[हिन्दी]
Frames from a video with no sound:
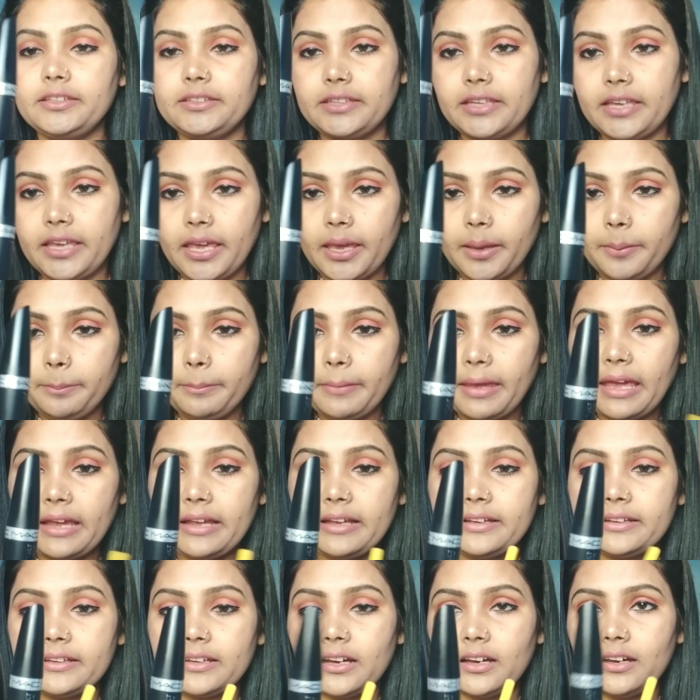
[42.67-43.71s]
ये है
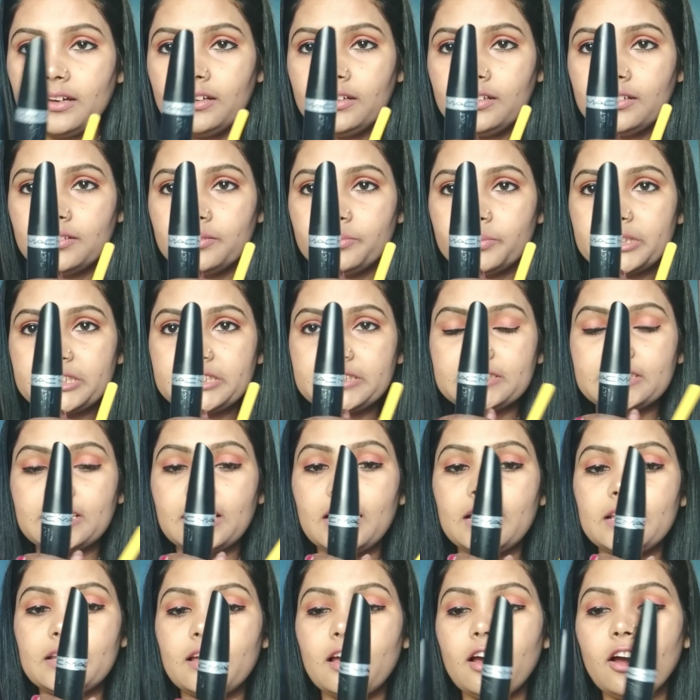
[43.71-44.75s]
मैक का
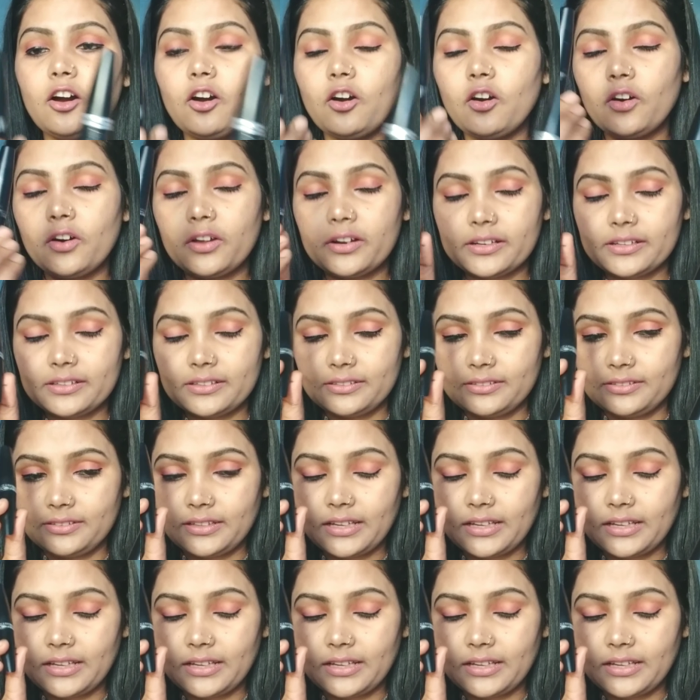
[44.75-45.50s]
मस्कारा और